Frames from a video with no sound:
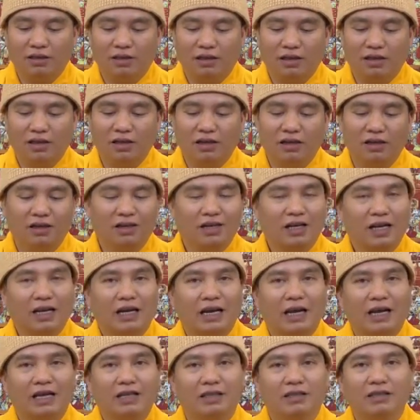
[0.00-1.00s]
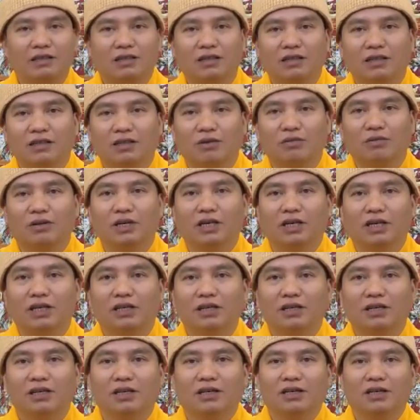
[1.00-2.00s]
lớn hơn cả đại dương rộng
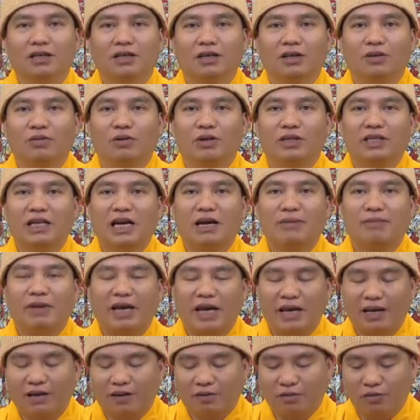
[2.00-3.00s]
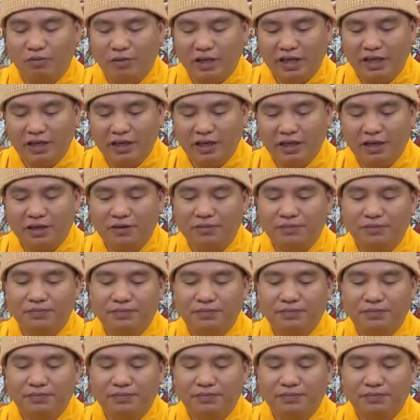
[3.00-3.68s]
lớn của cha mẹ của mình á